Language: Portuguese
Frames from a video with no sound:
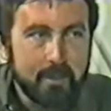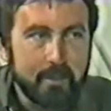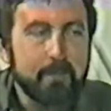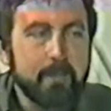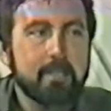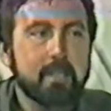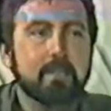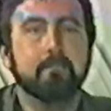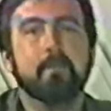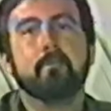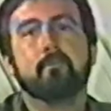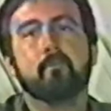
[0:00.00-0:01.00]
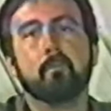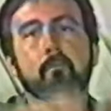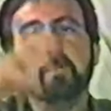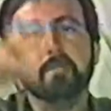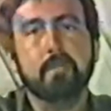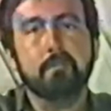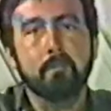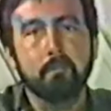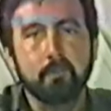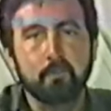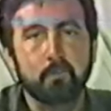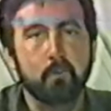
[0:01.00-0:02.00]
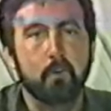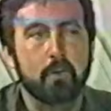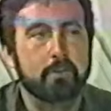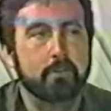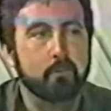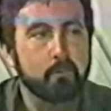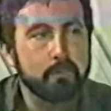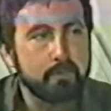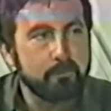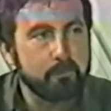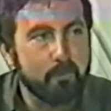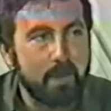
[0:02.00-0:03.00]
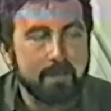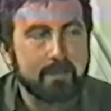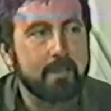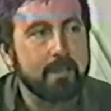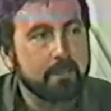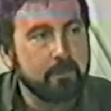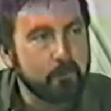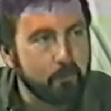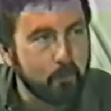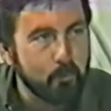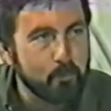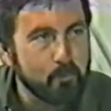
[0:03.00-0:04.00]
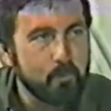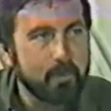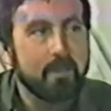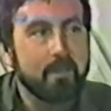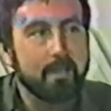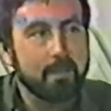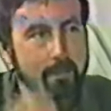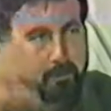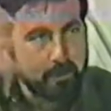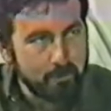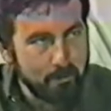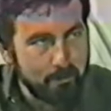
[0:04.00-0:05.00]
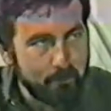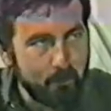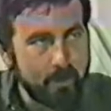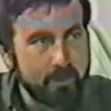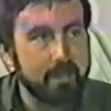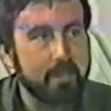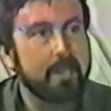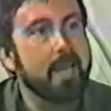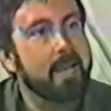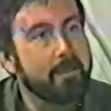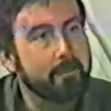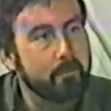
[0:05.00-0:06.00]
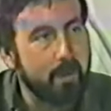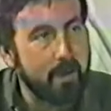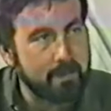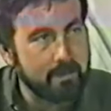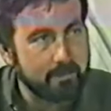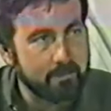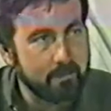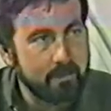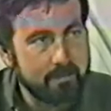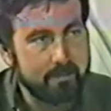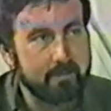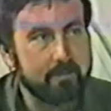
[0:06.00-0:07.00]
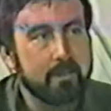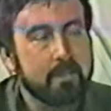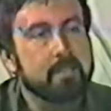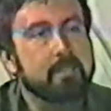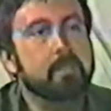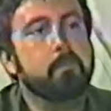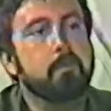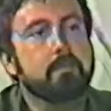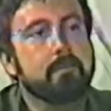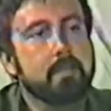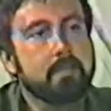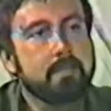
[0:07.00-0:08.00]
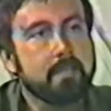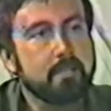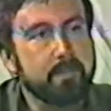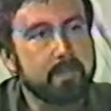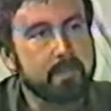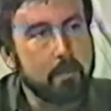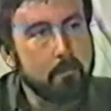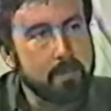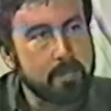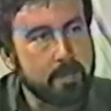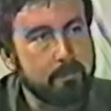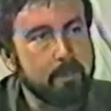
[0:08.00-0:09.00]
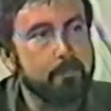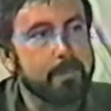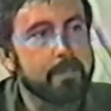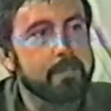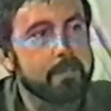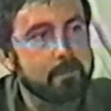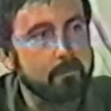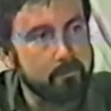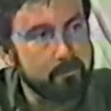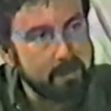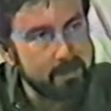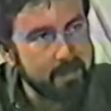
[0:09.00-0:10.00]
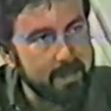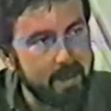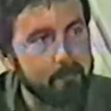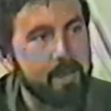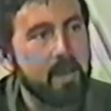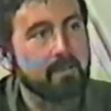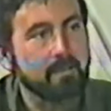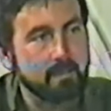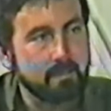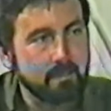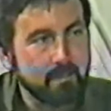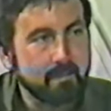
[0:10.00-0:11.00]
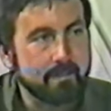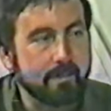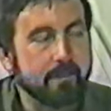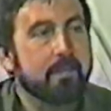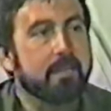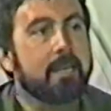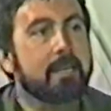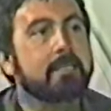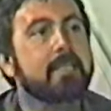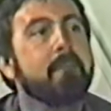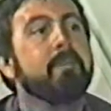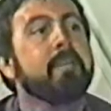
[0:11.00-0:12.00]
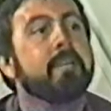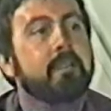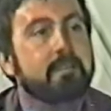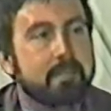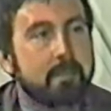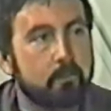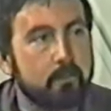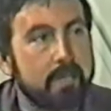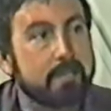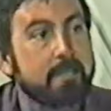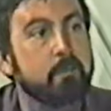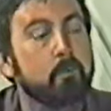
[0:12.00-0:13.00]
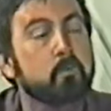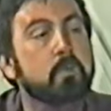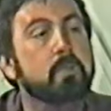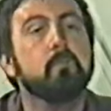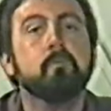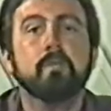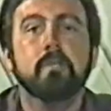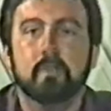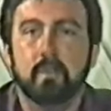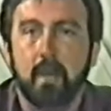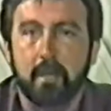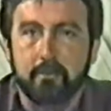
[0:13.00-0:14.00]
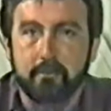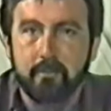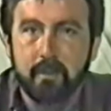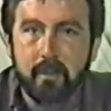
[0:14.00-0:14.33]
Imediatamente sobe uma chama muito forte, com muita fumaça. Este fogo, esta chama forte, é a garimpagem. Certo? Depois vai sedimentar uma chama branda, com, vai gerar brasas. Certo? Esta é a mineração, é a, o segundo estágio.